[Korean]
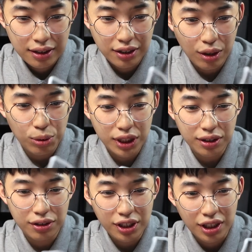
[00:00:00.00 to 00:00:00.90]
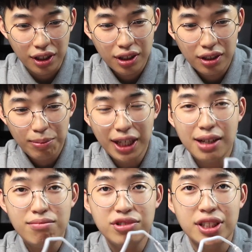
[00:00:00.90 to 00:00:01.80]
이렇게 꽂았더니
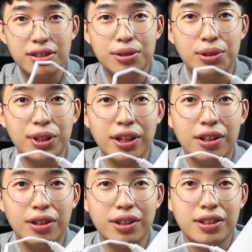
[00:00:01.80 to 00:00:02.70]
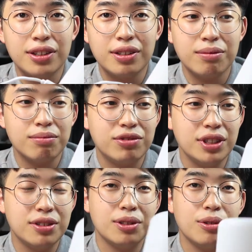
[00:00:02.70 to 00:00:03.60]
빨간 불이 들어오네요.
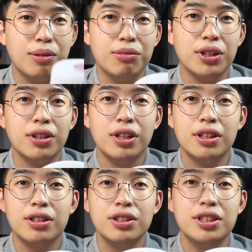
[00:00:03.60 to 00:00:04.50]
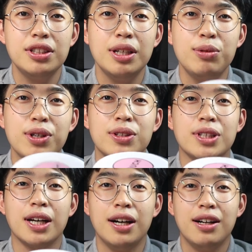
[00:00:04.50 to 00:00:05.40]
불이 들어오고 한번 터치를 해볼게요,
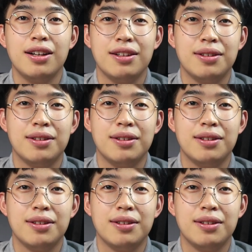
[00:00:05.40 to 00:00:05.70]
제가.